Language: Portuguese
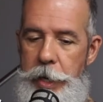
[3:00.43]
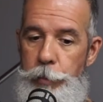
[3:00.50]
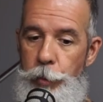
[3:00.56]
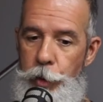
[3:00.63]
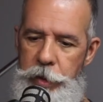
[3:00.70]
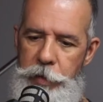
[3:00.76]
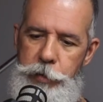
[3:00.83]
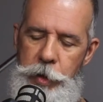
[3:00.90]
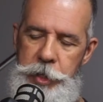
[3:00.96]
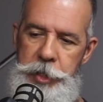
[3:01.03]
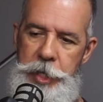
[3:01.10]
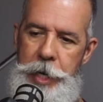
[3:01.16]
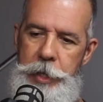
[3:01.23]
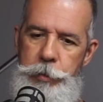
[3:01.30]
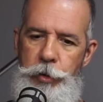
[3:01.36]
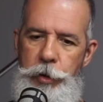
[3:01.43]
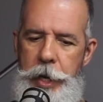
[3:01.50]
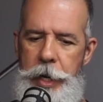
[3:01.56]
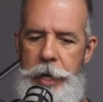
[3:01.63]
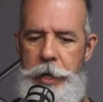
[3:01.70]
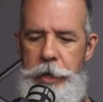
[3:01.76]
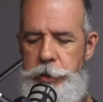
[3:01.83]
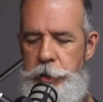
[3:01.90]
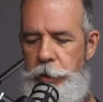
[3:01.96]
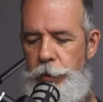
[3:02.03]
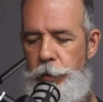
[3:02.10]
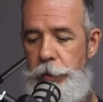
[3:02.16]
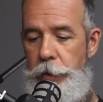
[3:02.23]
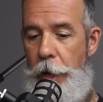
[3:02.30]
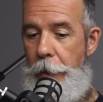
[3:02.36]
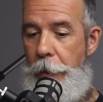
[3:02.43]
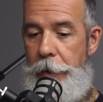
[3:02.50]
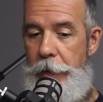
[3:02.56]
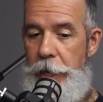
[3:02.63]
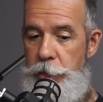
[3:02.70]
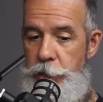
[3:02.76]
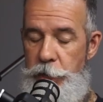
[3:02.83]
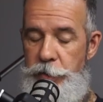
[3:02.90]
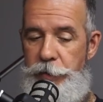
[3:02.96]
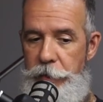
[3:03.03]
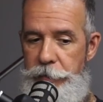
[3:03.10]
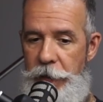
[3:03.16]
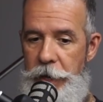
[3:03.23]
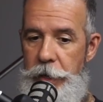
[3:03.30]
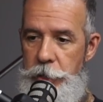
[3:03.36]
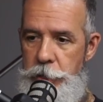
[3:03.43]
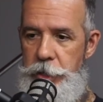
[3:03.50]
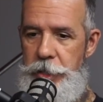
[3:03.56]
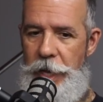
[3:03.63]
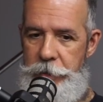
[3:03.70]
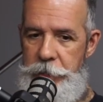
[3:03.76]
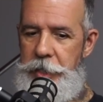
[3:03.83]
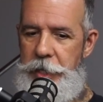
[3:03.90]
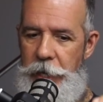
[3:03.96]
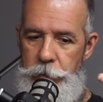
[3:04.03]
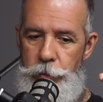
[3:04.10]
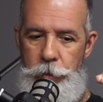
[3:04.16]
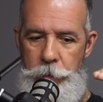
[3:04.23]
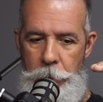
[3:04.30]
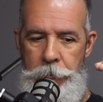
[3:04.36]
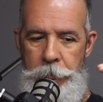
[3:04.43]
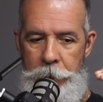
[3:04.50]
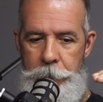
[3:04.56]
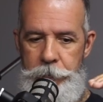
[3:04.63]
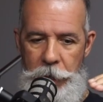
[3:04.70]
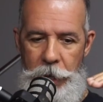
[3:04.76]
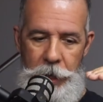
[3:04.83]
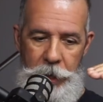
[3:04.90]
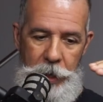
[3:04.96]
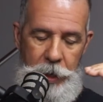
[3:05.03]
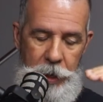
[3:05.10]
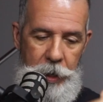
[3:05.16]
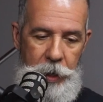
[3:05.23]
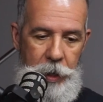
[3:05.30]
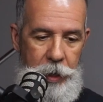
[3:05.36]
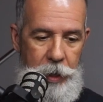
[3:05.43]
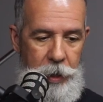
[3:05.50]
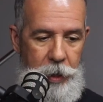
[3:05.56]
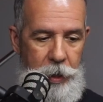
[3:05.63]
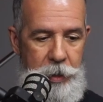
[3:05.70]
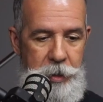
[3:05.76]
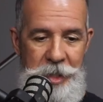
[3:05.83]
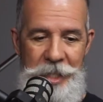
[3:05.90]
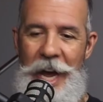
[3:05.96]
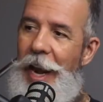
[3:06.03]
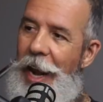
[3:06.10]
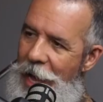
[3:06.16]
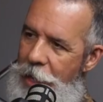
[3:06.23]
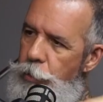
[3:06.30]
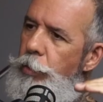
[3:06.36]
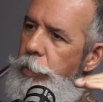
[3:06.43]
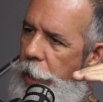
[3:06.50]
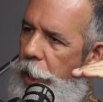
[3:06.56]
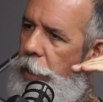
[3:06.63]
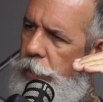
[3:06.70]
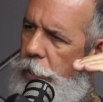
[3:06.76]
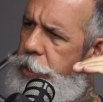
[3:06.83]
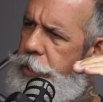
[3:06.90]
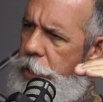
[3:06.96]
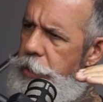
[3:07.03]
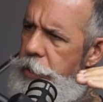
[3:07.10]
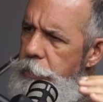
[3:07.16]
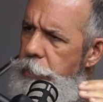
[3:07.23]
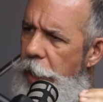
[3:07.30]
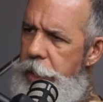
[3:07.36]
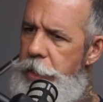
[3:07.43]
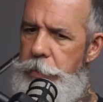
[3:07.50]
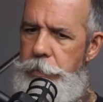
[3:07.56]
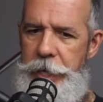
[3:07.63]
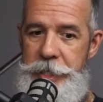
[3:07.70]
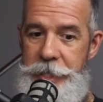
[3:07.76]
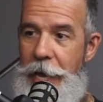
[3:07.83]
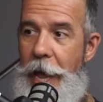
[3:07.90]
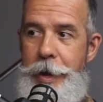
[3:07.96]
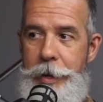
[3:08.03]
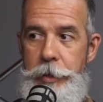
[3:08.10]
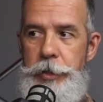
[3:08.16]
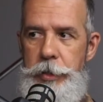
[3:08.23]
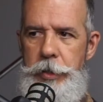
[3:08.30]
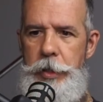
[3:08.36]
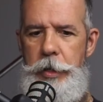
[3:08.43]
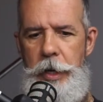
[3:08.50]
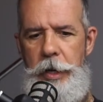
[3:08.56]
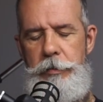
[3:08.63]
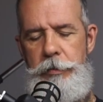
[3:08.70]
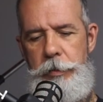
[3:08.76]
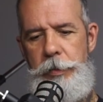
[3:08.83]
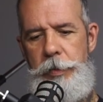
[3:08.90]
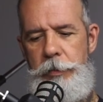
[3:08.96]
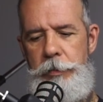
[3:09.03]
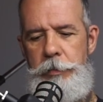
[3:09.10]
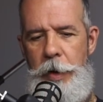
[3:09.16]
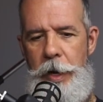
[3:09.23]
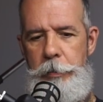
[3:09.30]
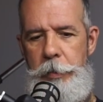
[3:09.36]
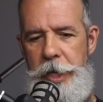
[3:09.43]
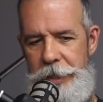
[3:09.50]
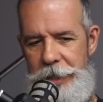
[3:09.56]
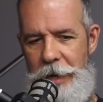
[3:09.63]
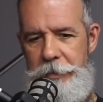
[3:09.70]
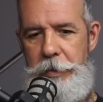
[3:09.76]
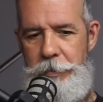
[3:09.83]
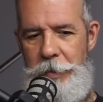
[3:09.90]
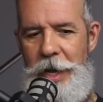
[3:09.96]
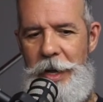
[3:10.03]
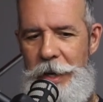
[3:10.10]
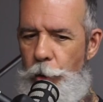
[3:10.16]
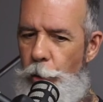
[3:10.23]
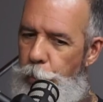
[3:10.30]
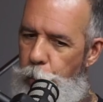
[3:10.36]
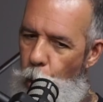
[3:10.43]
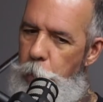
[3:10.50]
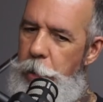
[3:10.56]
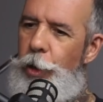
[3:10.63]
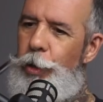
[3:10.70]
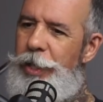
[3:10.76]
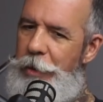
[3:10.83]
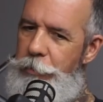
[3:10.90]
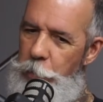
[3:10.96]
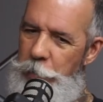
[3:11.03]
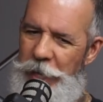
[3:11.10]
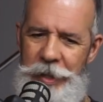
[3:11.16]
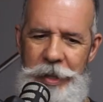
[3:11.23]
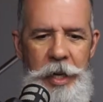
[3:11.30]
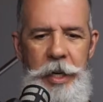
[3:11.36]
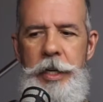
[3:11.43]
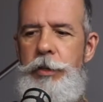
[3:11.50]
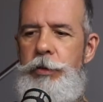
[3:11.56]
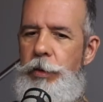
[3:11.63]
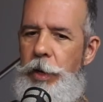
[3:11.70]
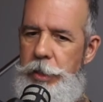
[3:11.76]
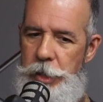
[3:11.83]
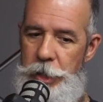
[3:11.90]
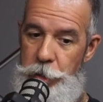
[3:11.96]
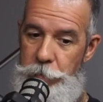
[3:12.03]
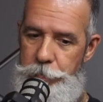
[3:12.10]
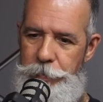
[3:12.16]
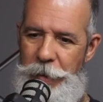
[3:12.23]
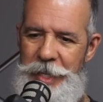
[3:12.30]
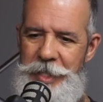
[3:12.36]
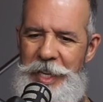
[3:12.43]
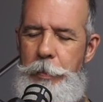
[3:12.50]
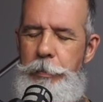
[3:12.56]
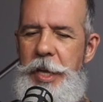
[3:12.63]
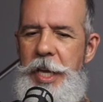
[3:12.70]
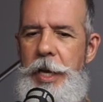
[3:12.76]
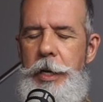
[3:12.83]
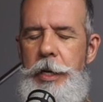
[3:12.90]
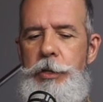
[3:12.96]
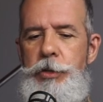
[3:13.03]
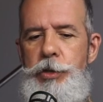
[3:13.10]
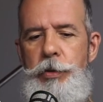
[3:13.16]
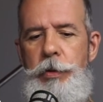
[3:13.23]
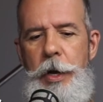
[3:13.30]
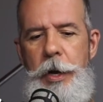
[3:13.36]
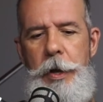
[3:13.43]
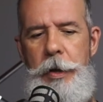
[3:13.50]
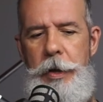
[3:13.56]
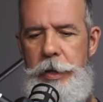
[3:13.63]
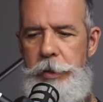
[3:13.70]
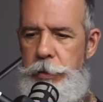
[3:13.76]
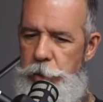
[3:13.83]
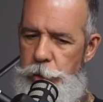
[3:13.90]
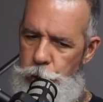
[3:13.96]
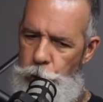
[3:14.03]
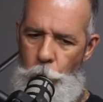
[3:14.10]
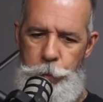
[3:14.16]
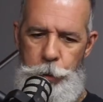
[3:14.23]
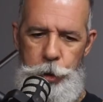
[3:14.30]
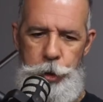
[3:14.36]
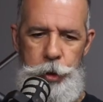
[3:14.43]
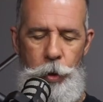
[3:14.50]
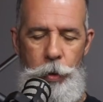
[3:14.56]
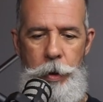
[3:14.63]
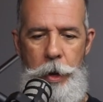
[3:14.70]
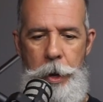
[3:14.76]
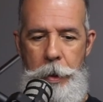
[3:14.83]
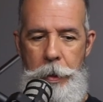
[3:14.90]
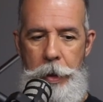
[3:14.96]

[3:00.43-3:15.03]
era muito influenciado por eles e tudo. E a gente foi vendo que a gente estava sendo é, é, é escalado para coisas mais, mais sérias, assim, né? A banda estava, o público estava aumentando, a gente percebia isso, show por show.